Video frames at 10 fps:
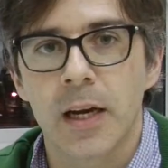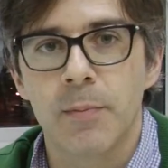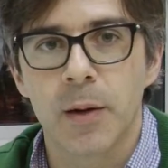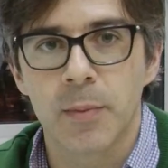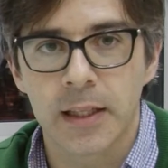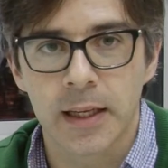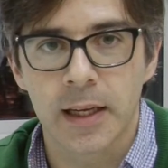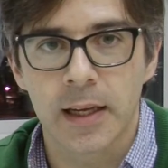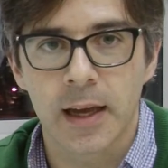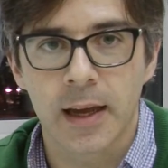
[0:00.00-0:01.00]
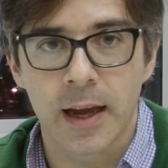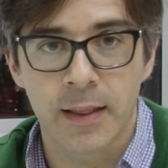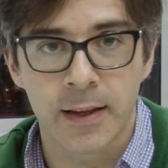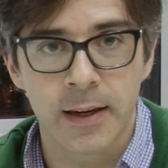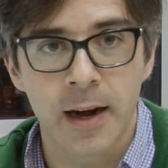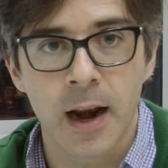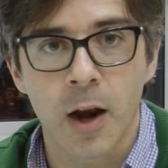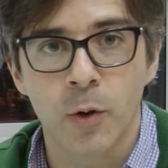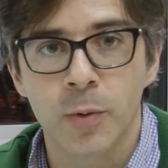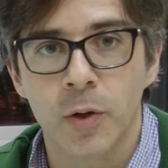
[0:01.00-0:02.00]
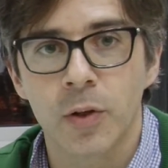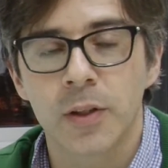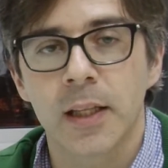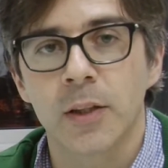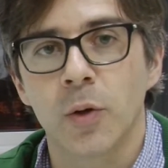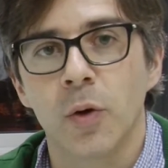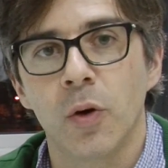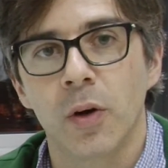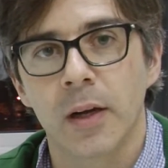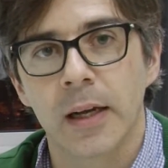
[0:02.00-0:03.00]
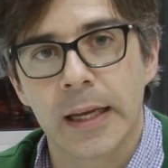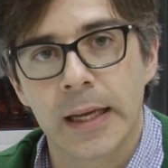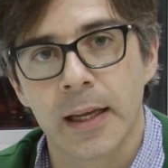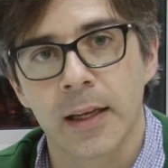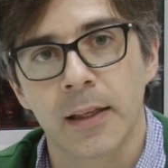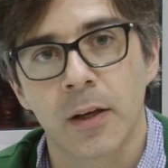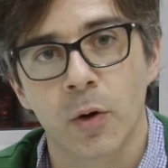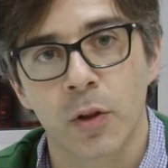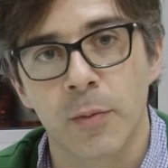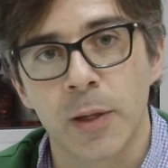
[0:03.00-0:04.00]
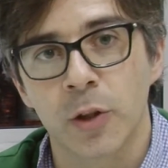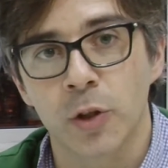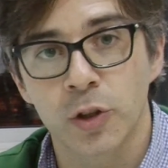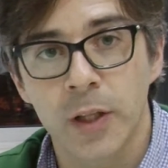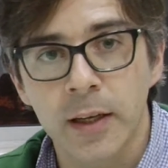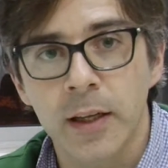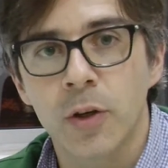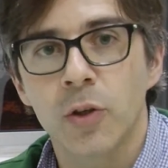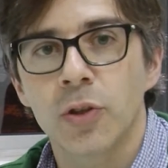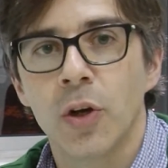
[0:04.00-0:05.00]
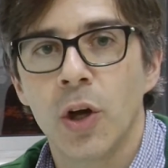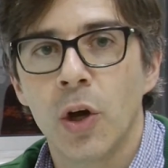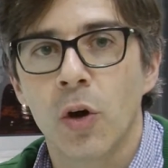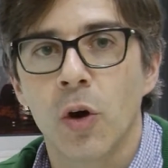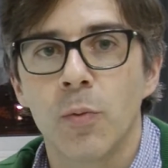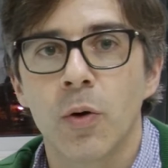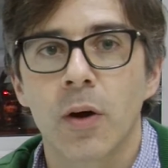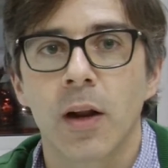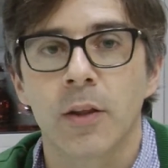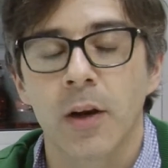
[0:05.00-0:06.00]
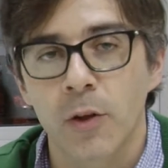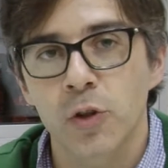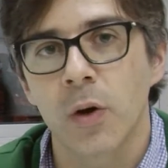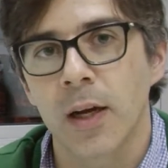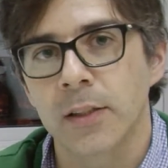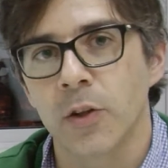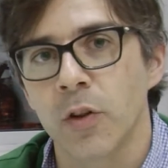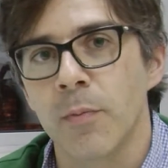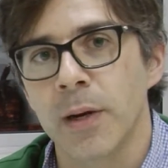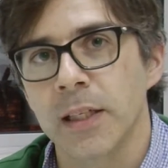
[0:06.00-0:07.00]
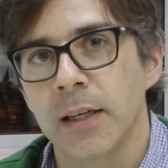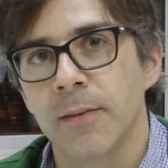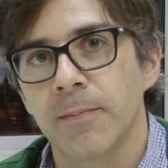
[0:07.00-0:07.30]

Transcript: le permite adquirir al alumno tanto eh, conocimientos técnicos como relacionados con la gestión de empresa.